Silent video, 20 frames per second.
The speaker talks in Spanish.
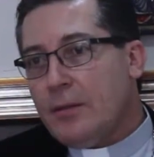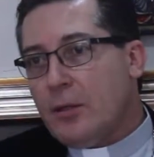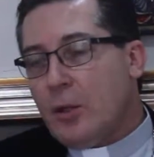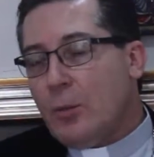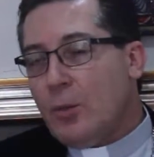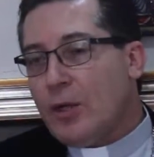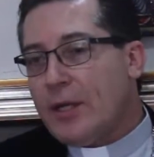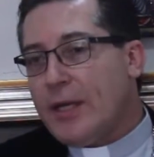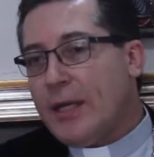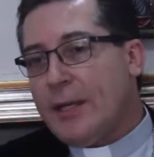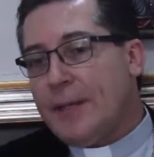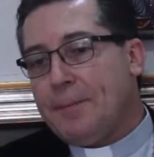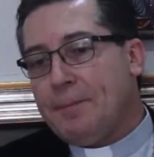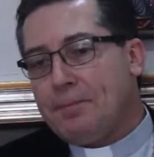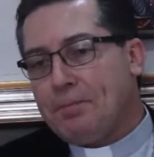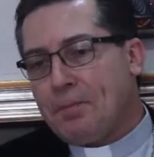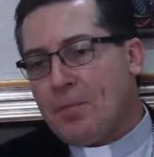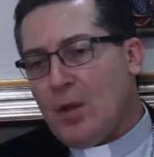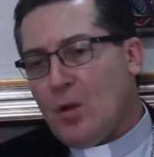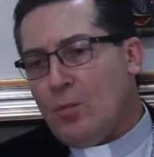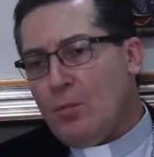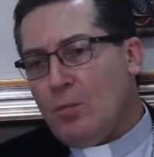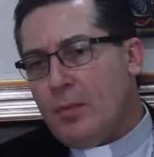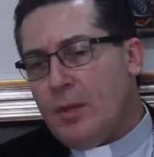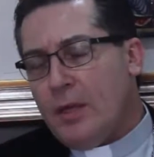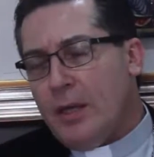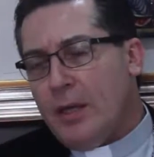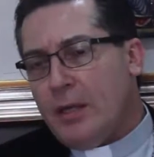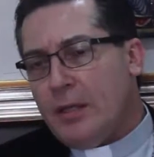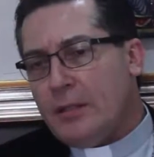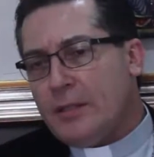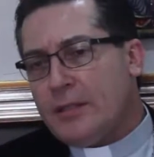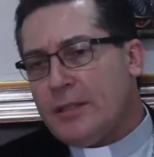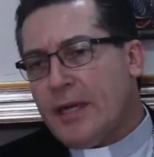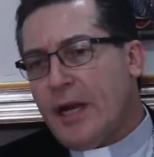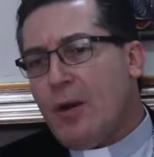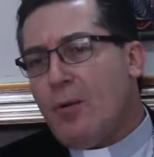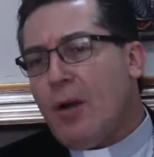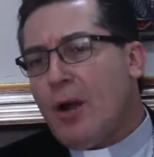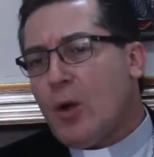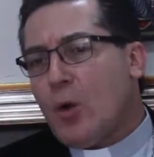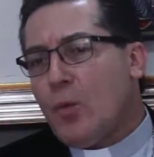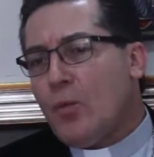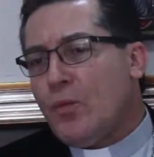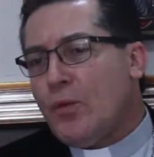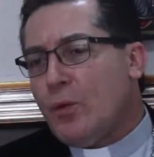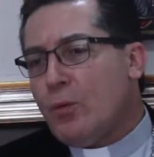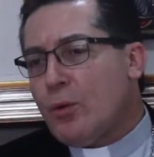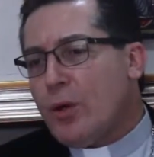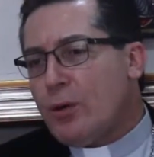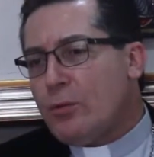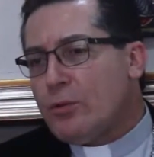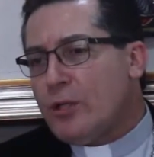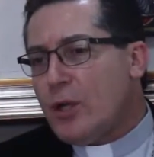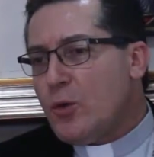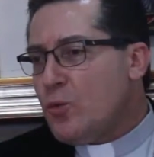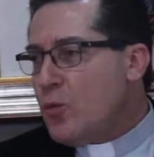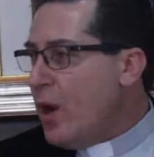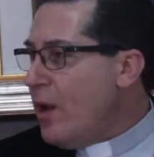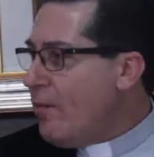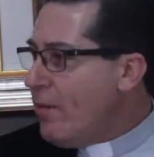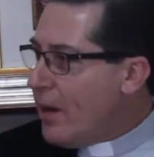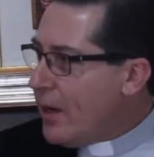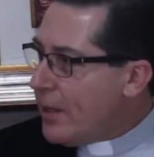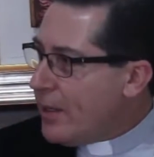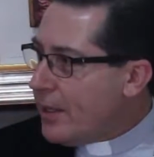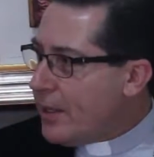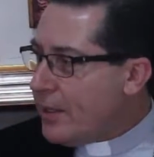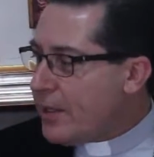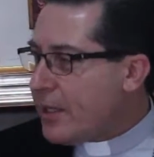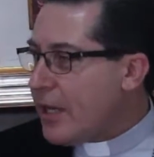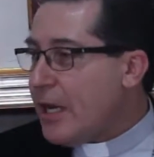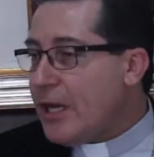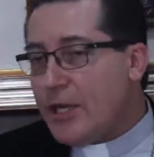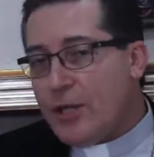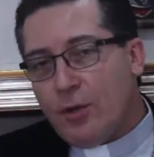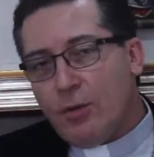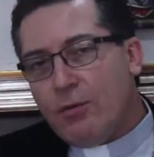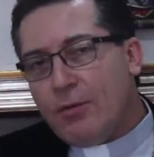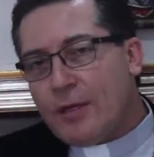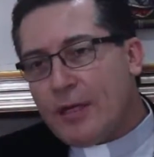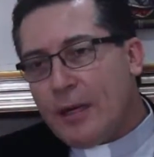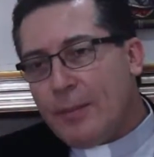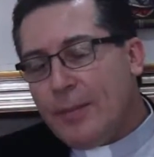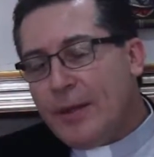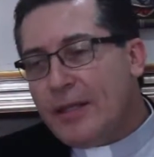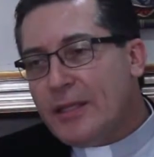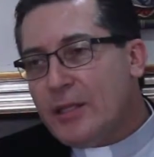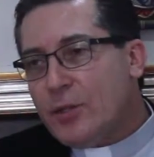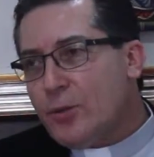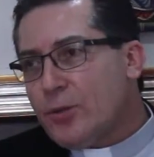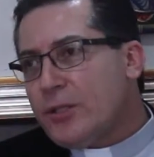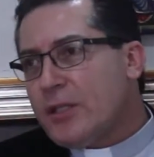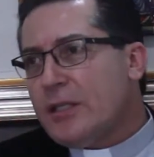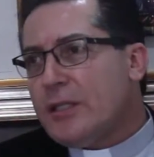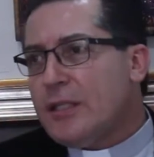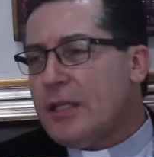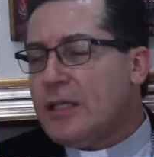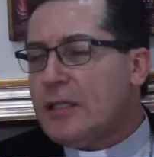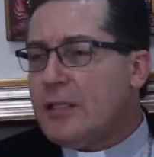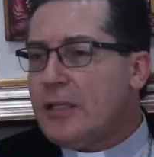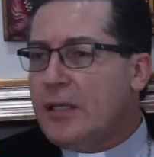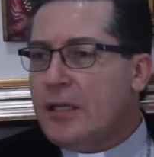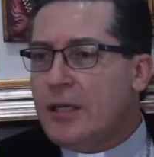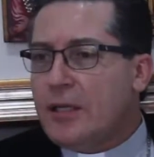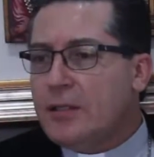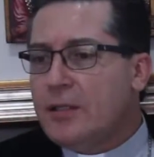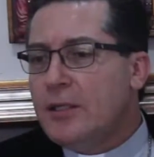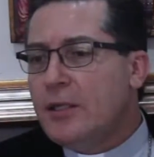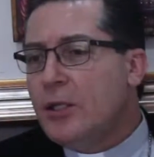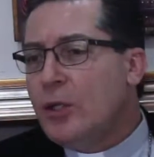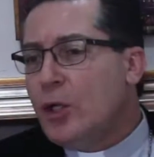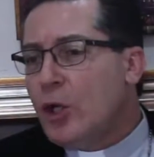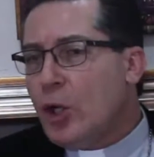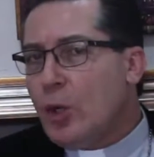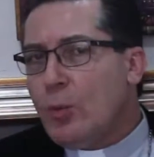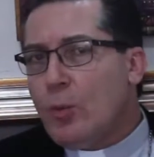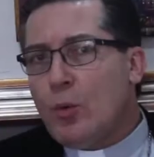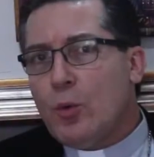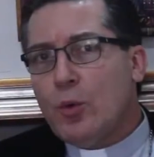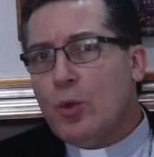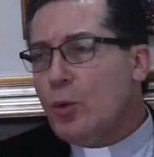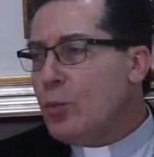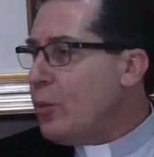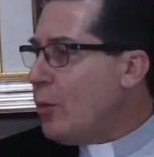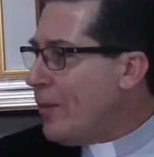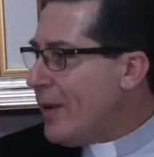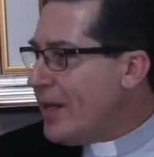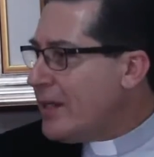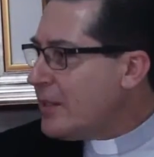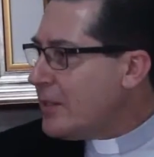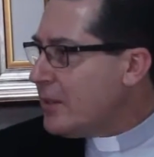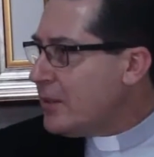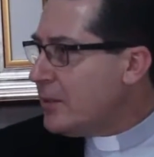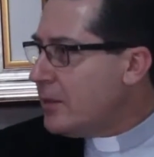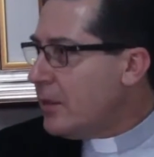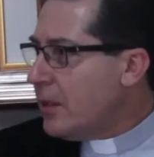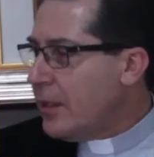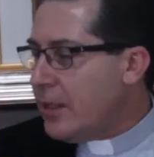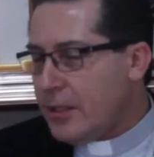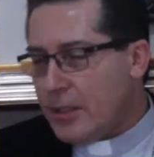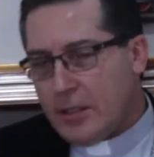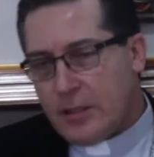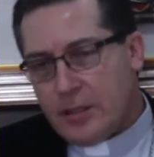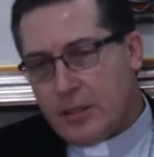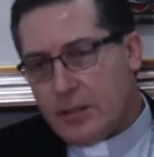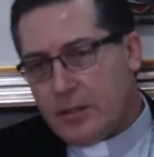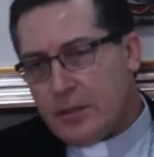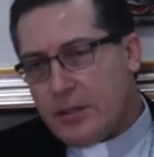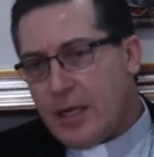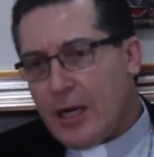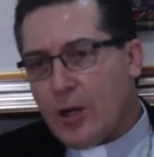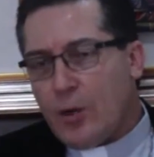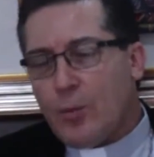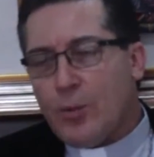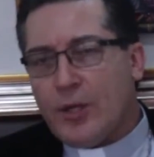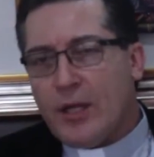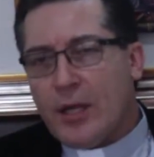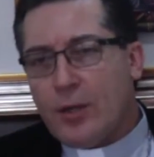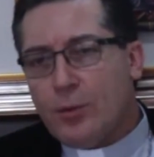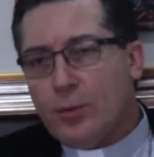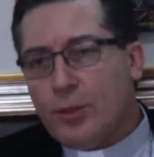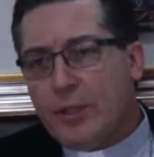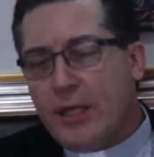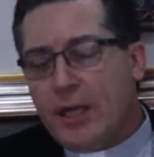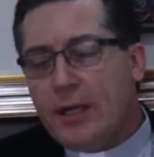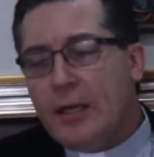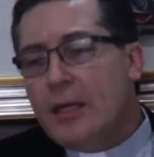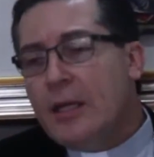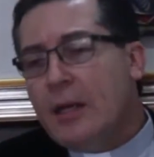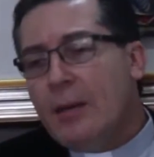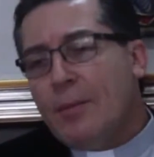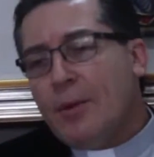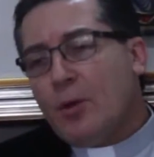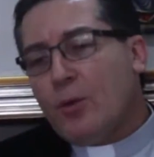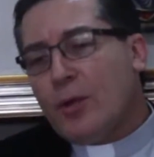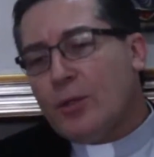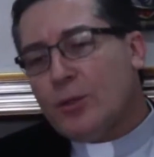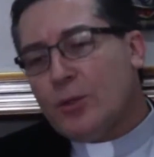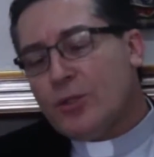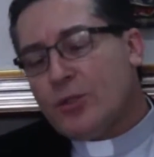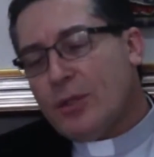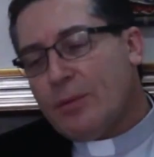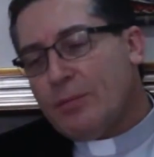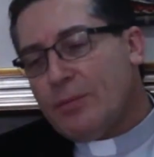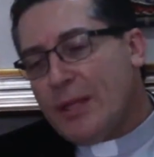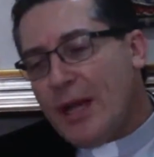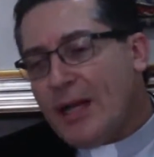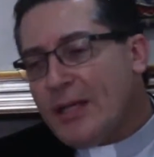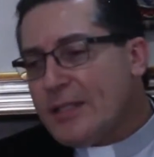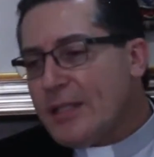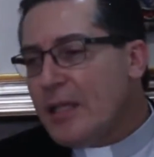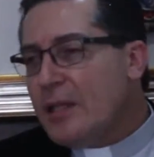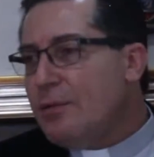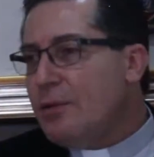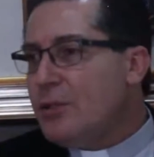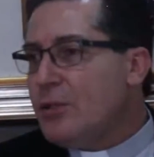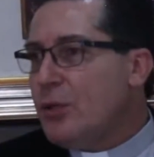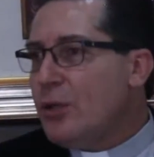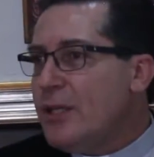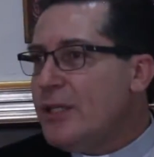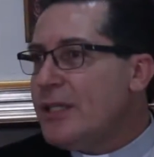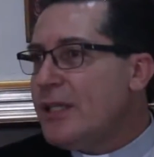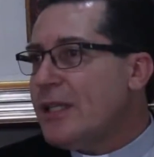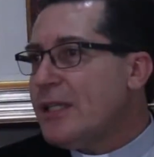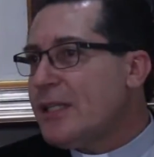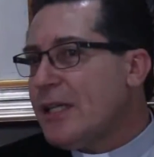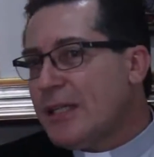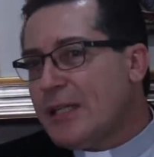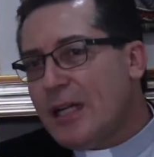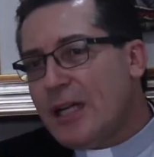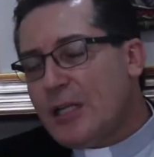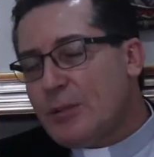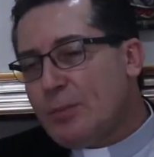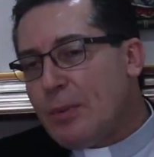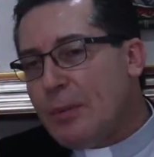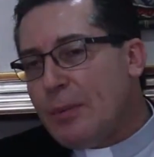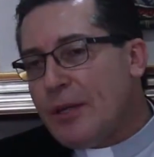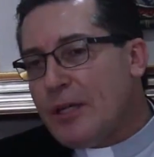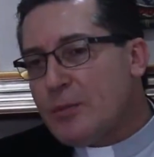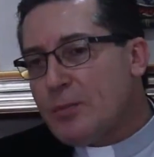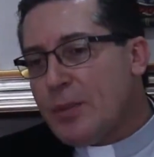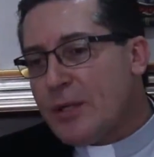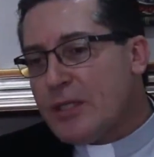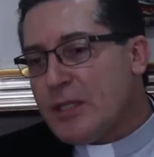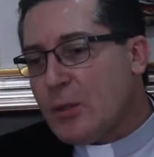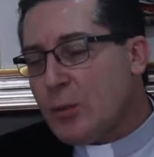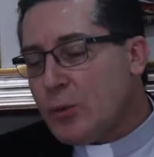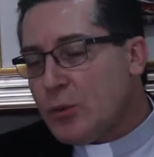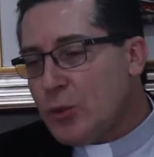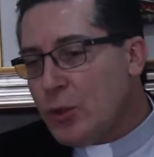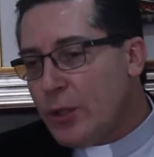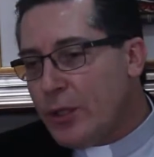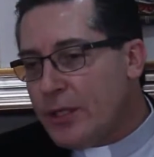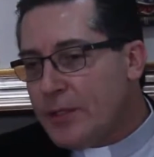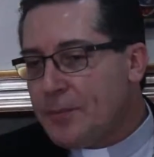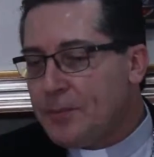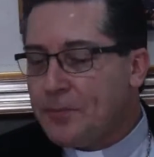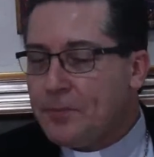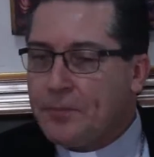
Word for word: como que entraba a configurar una nueva religión realmente. Ellos entendían como un grupo más eh, de la comunidad judía, pero cuando se da esta división y se desatan las primeras persecuciones,